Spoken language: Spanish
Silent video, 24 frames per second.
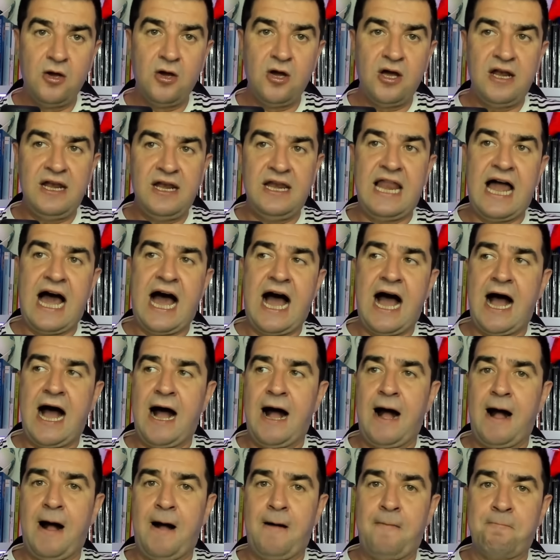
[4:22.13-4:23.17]

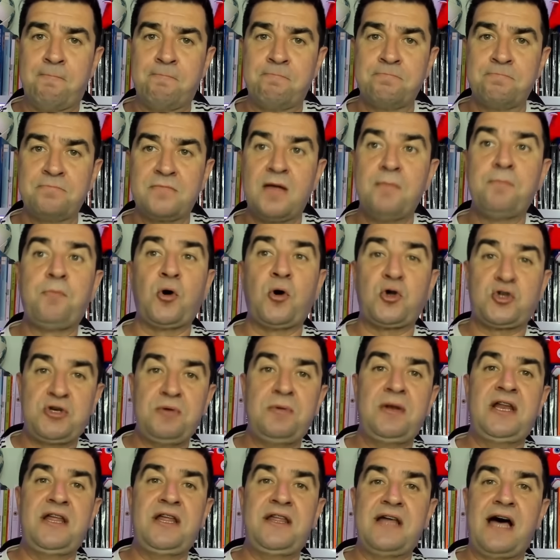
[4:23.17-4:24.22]
la mm,
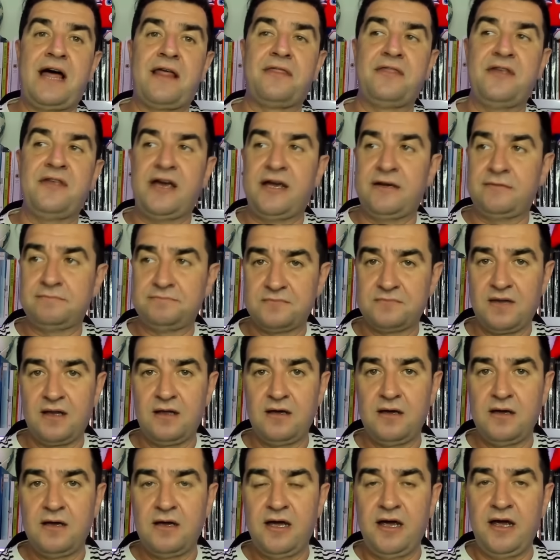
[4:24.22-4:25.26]
posibilidad de
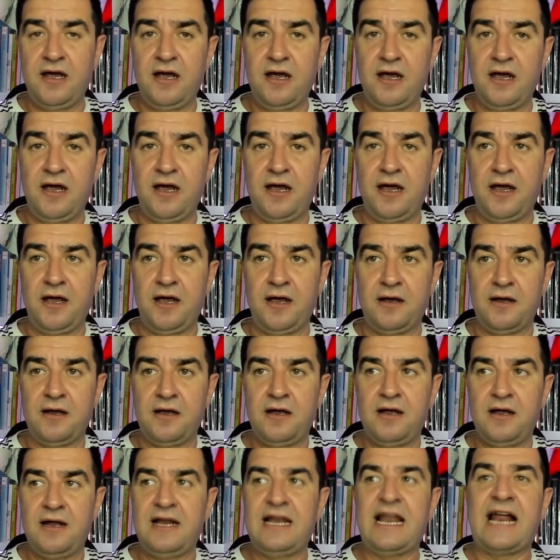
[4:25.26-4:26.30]
eh,
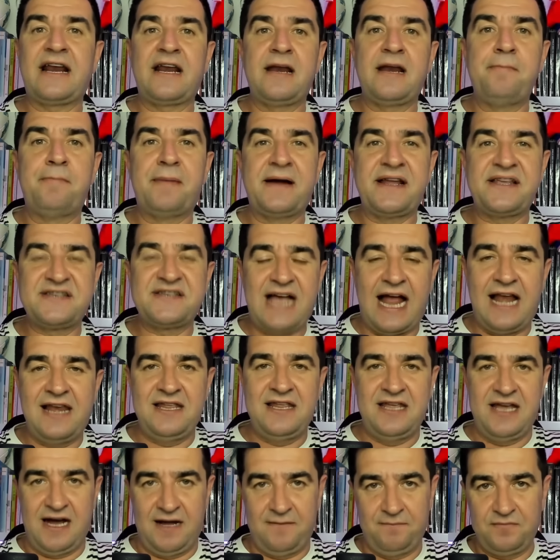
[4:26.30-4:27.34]
la
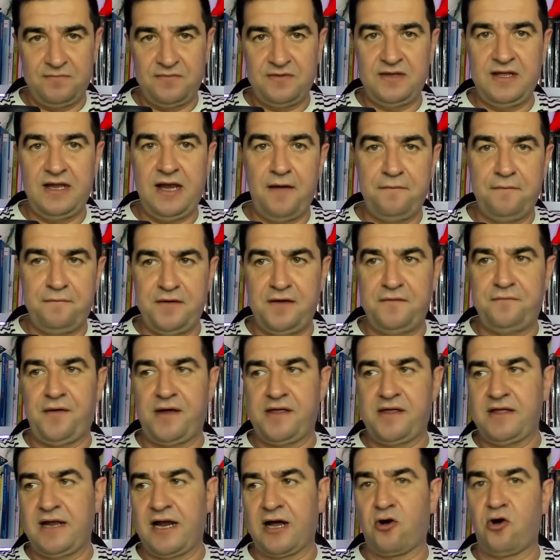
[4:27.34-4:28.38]
represalia de la FIFA
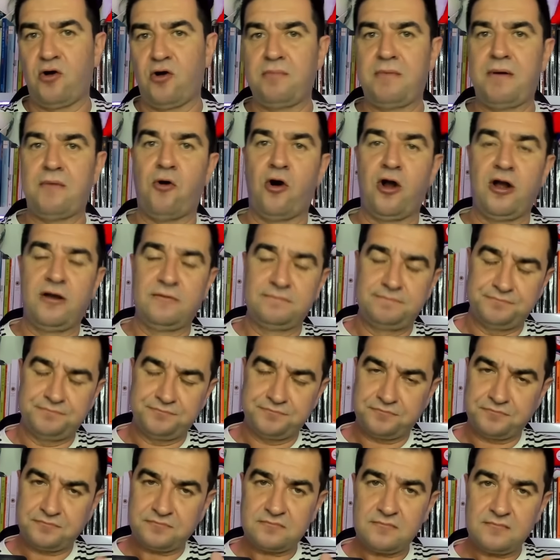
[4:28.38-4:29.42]
y de la Conmebol
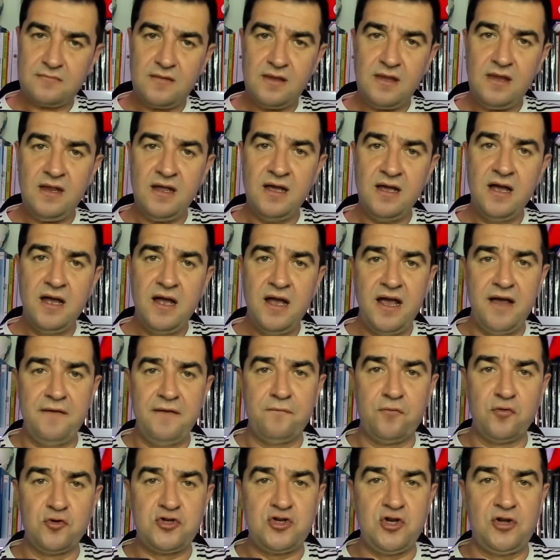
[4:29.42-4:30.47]

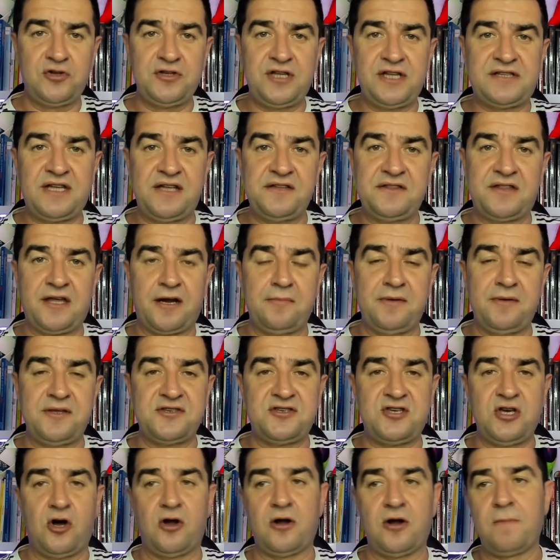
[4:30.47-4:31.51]
en función de esta
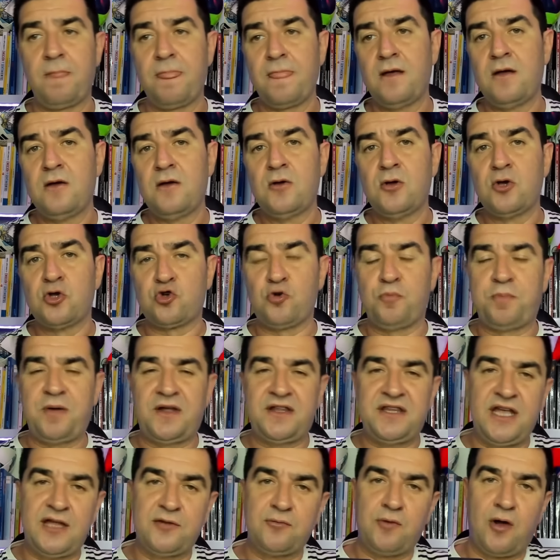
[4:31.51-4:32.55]
intervención,
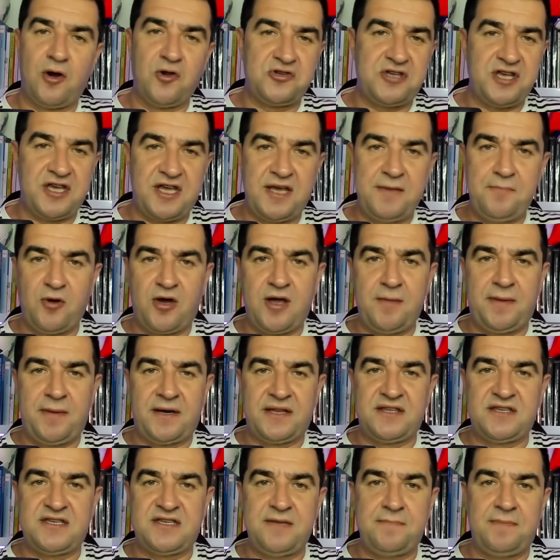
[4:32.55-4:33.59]
suspendiendo a los equipos que
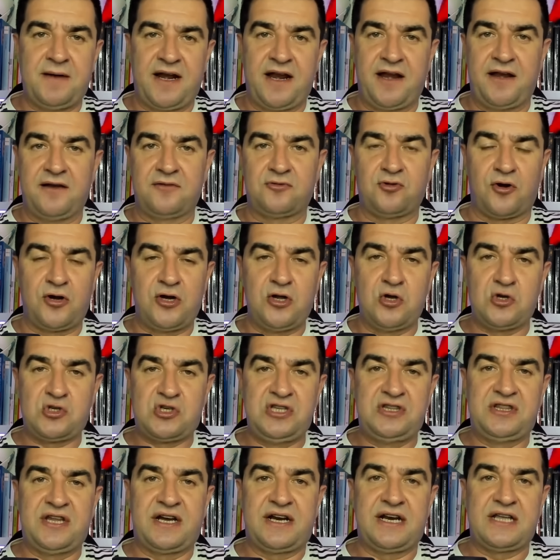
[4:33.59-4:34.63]
participan en torneos
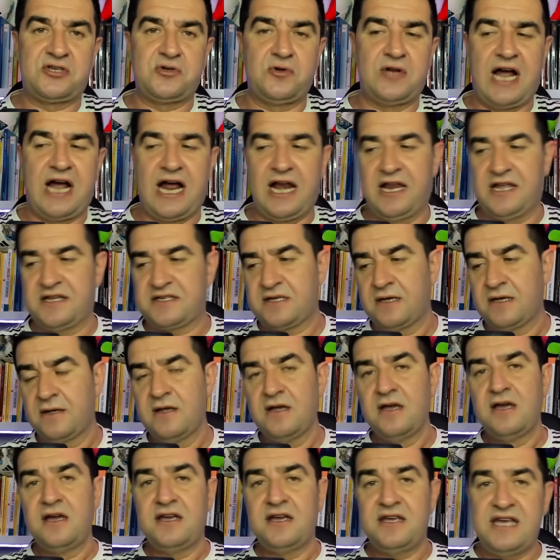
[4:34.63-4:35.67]
internacionales
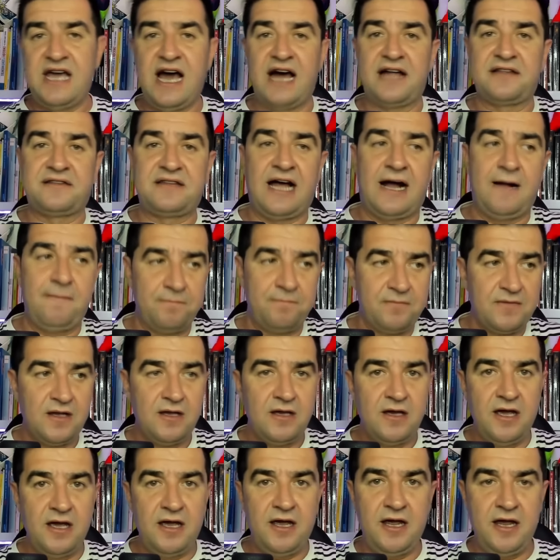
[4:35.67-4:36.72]
y hasta
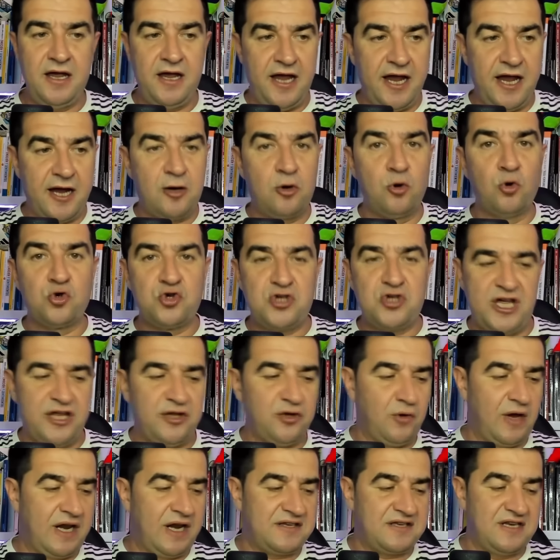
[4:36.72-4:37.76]
eh,
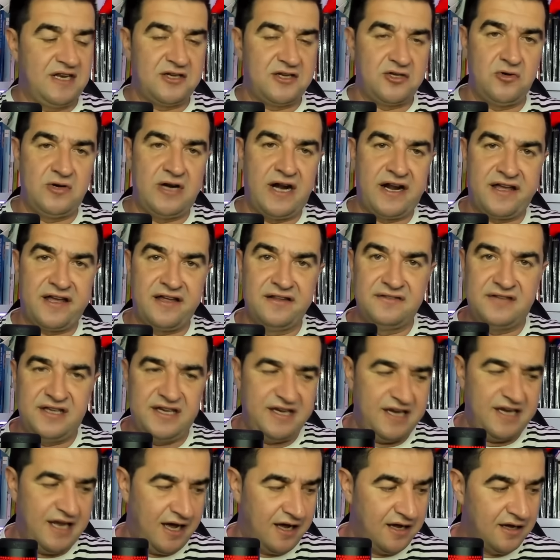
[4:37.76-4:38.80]
excluyendo a la selección
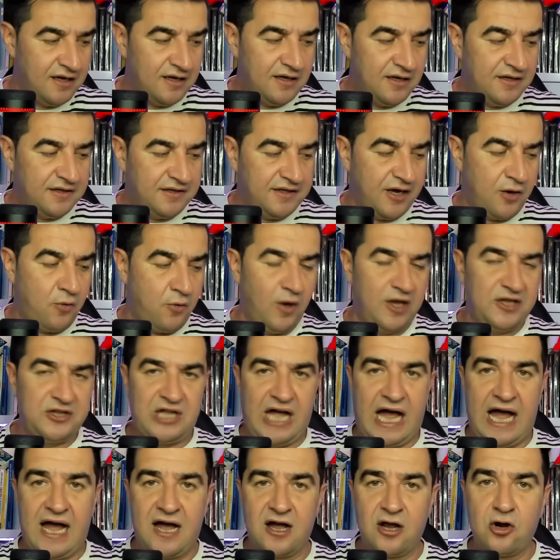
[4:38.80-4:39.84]
argentina de
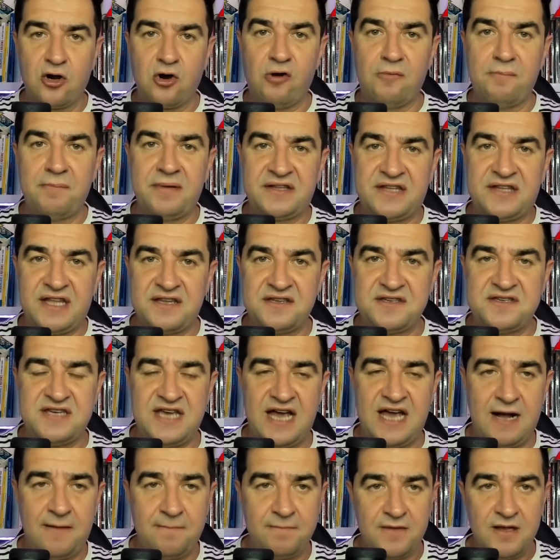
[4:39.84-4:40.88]
cuanta
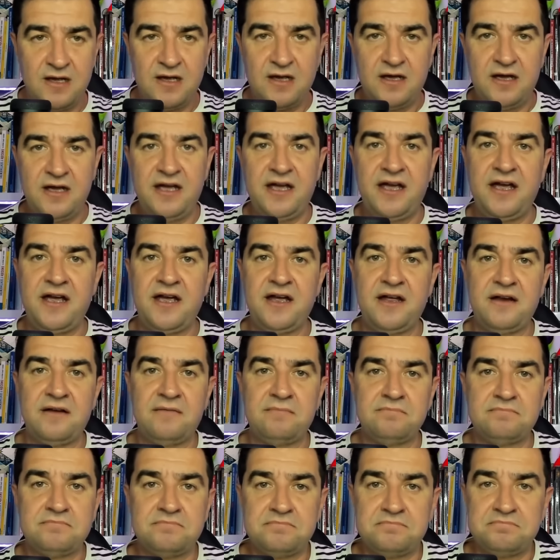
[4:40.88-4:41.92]
competencia eh,
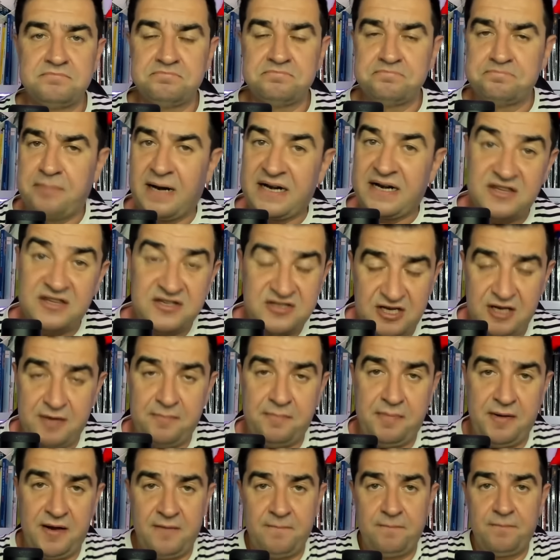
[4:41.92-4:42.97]

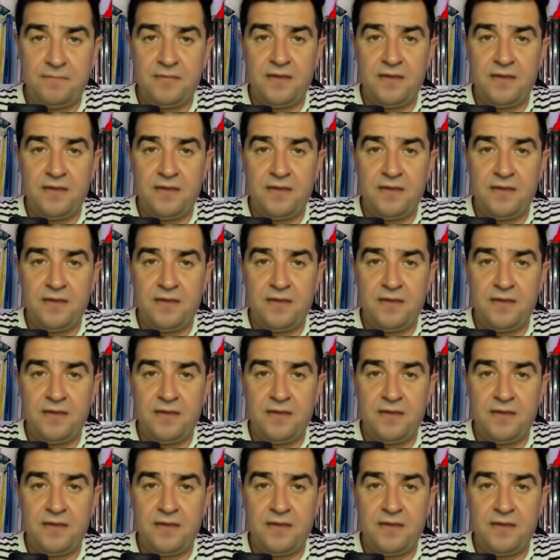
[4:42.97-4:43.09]
participe.